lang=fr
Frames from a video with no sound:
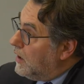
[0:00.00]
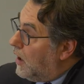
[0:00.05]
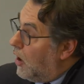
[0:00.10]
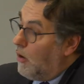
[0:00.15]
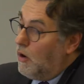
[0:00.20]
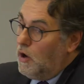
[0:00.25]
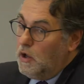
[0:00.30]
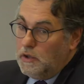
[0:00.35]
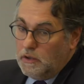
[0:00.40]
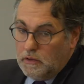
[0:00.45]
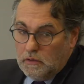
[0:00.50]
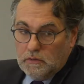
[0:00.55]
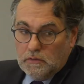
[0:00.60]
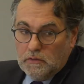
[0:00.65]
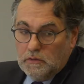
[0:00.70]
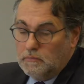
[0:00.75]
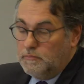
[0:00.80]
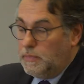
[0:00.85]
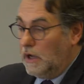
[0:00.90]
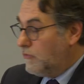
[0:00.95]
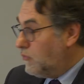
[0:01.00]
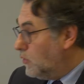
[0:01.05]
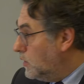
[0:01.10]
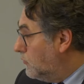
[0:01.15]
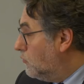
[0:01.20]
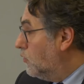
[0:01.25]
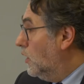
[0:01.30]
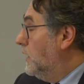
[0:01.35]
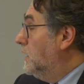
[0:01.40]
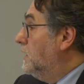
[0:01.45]
Alors, euh, parfois,
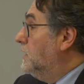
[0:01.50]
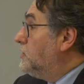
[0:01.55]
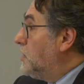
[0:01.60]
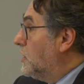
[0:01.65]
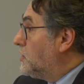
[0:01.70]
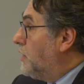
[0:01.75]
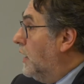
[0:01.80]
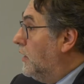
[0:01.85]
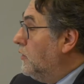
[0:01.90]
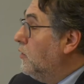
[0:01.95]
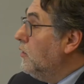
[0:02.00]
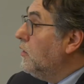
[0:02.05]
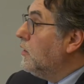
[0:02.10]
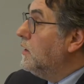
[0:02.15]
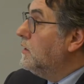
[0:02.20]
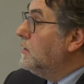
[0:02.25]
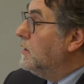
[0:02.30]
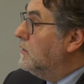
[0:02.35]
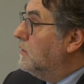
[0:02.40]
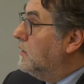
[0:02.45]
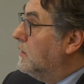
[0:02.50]
il faut aller les chercher ailleurs. Hein.